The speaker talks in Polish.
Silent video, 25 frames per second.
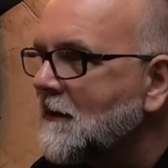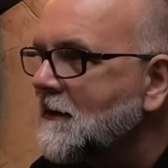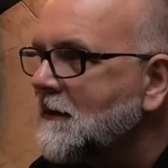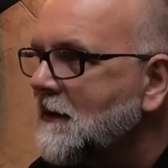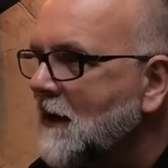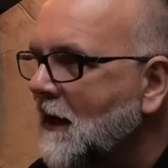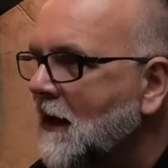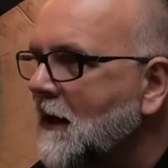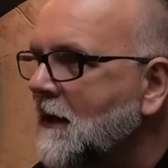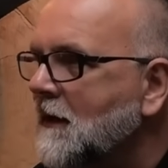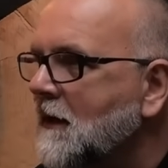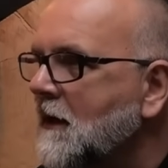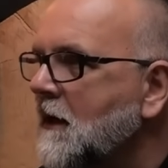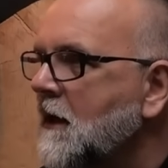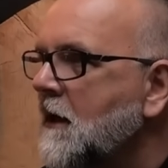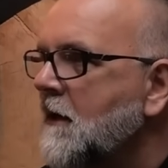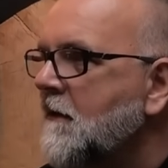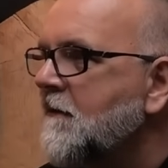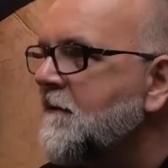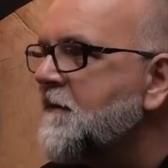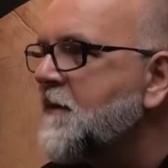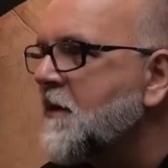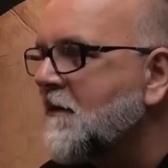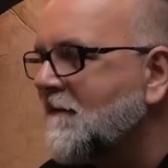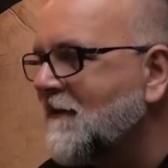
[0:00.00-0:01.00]
Tak?
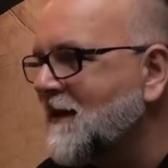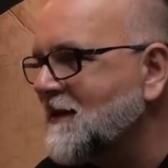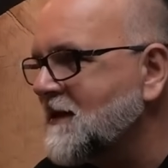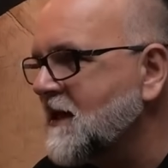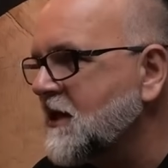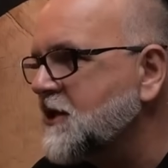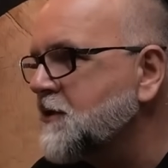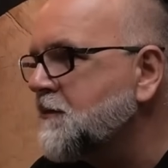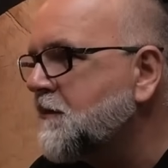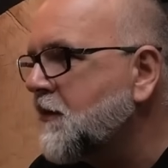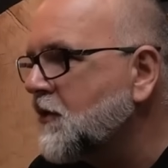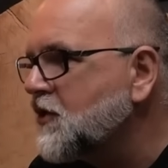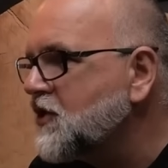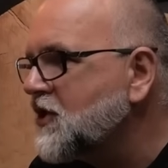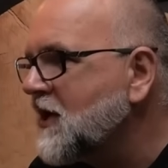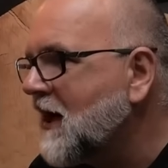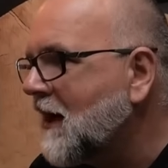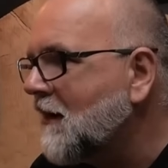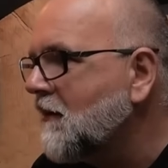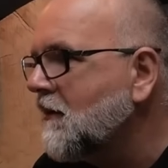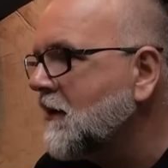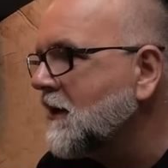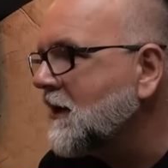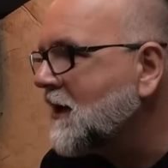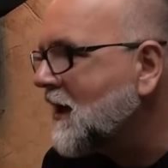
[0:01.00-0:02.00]
Wprowadzać
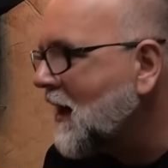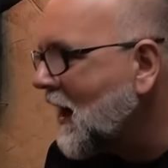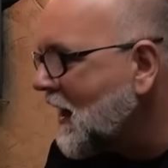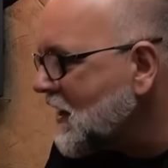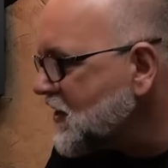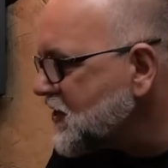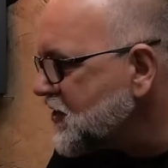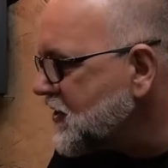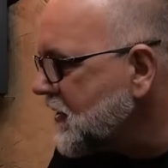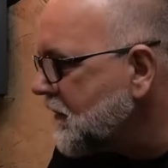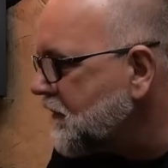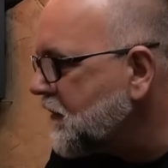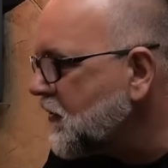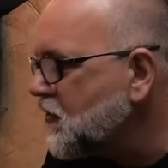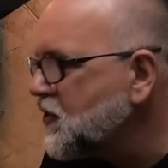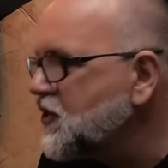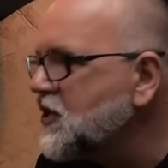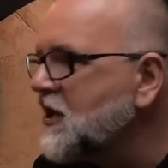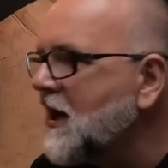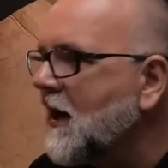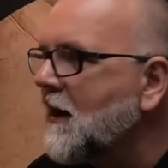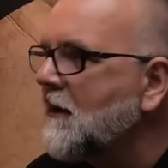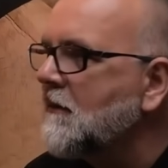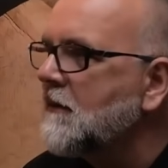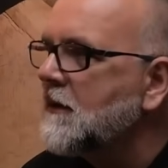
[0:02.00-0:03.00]
podziały. Każde
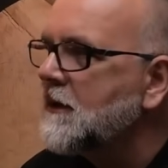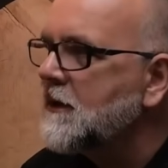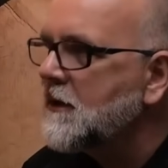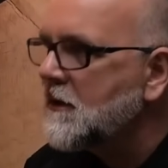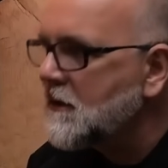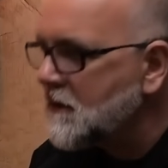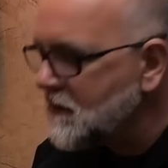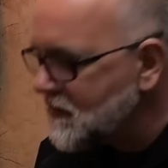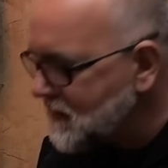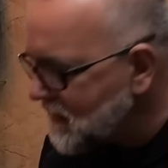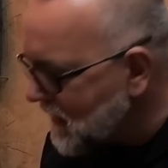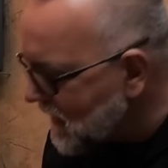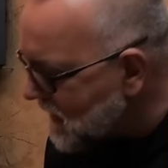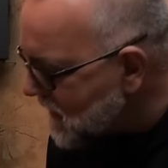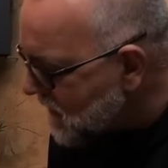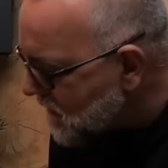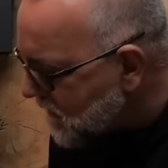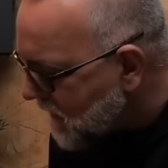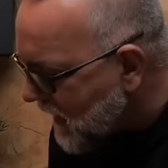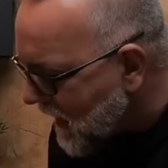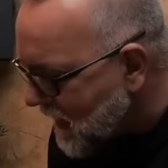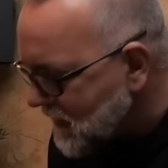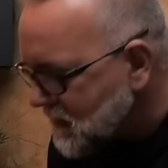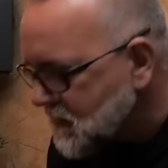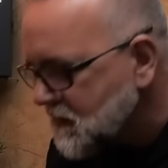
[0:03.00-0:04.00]
podziały i Rosjanie
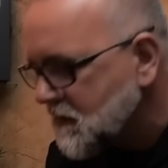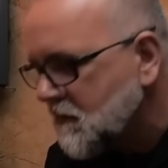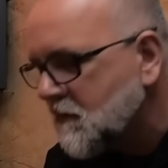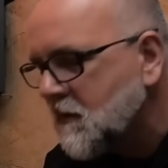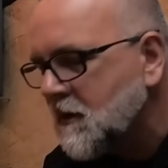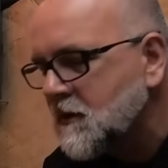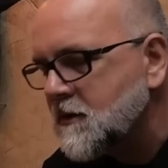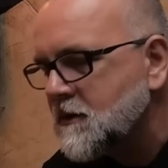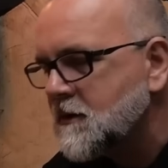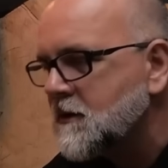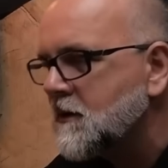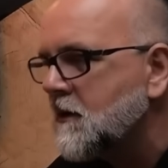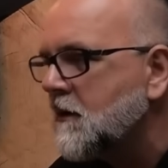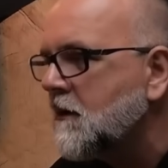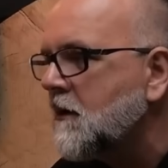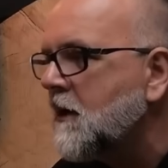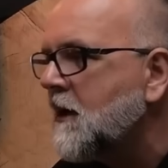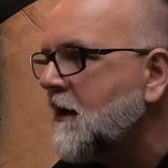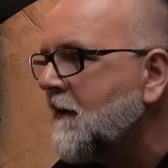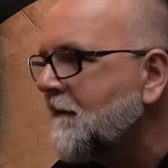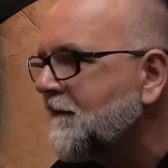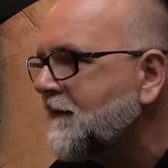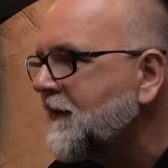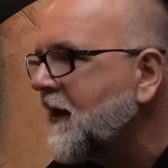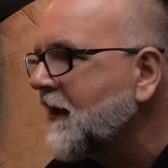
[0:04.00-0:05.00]
bardzo mocno
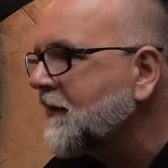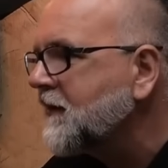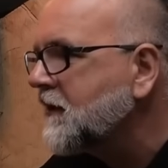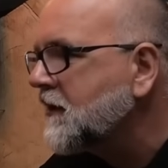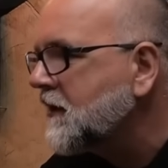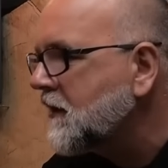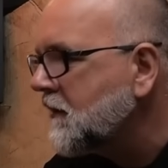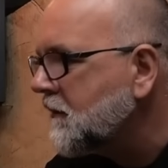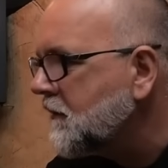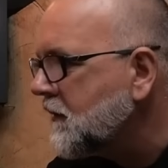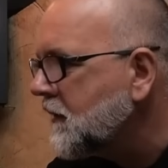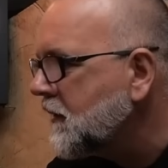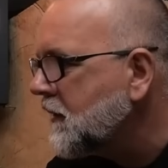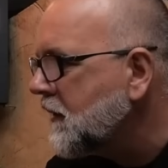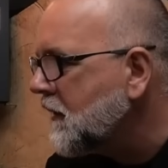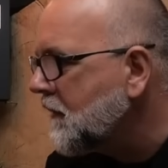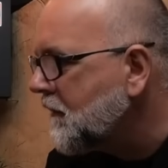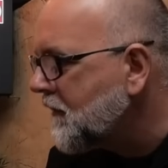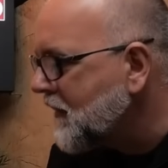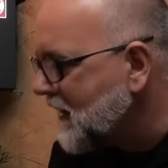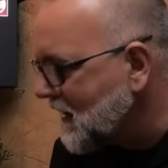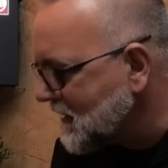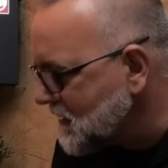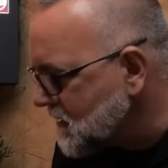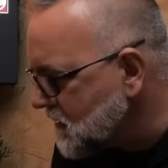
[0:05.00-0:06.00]
nad tym
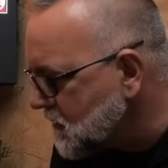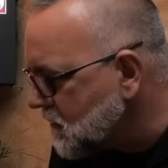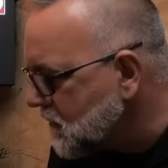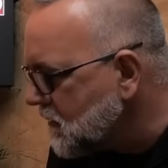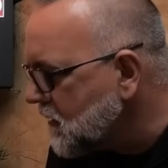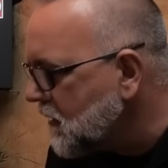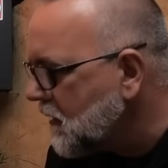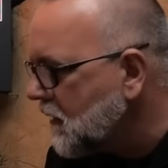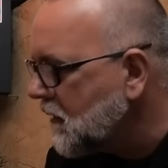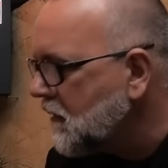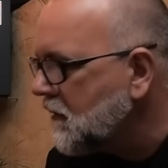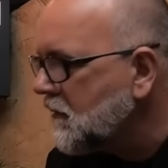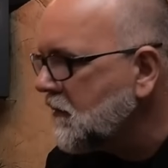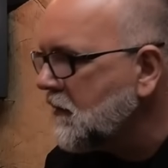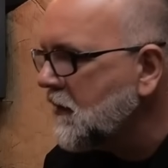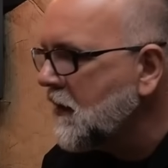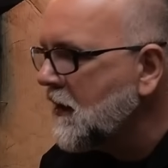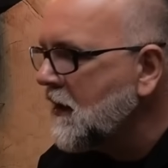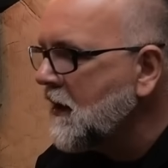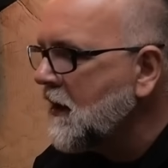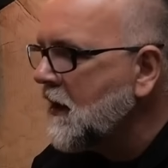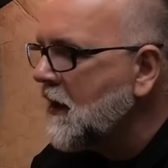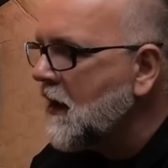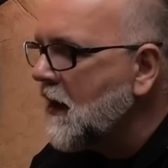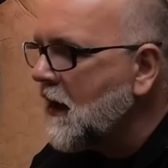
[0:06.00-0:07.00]
pracują,
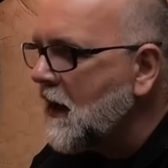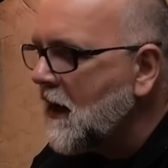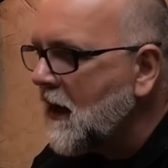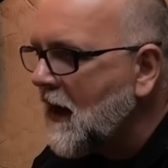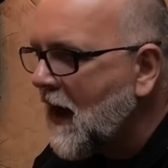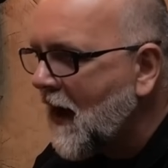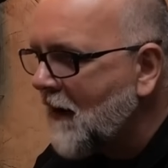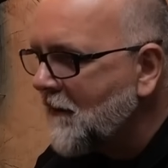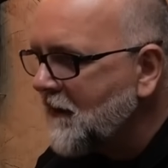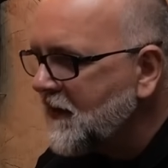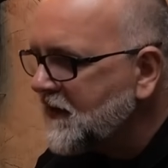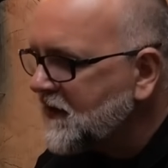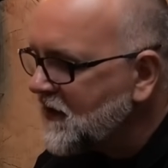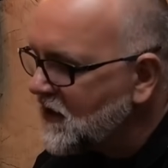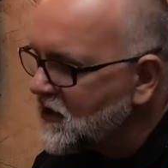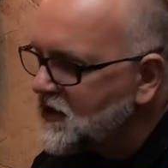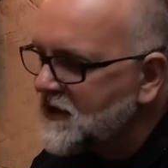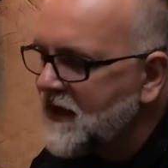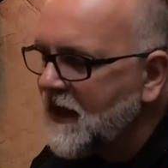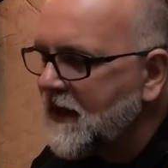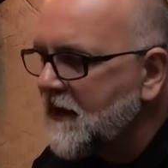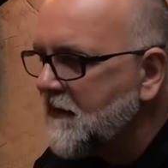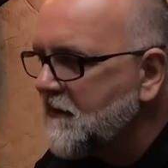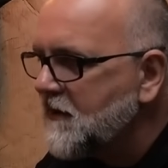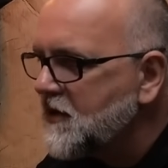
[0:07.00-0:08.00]
e, a my też
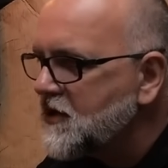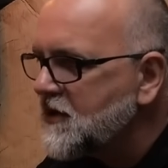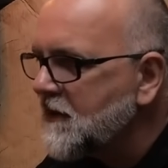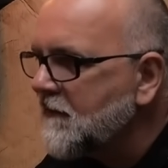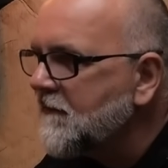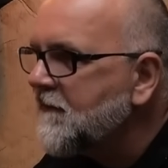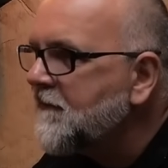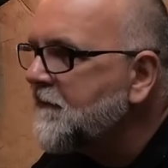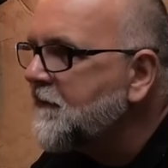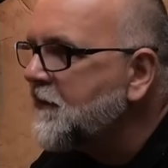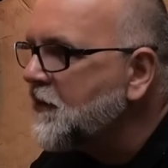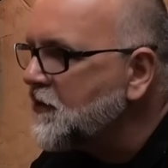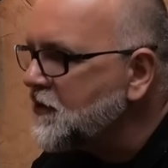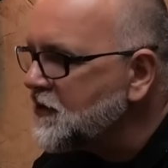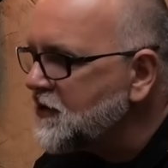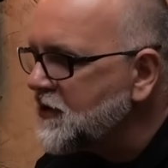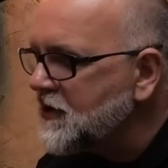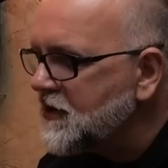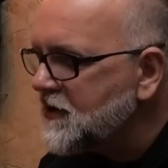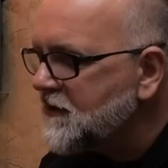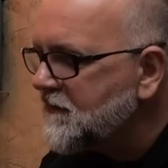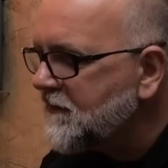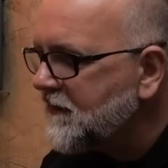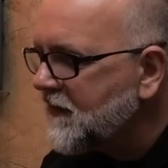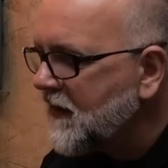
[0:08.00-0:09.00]
dajemy się
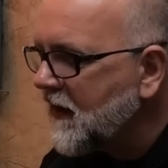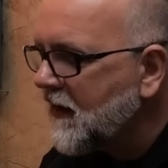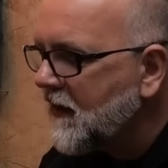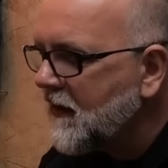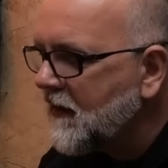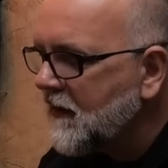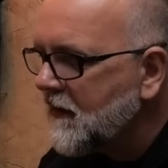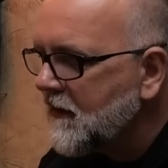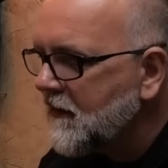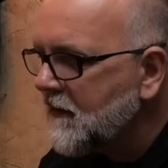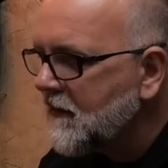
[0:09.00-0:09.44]
wpuścić w te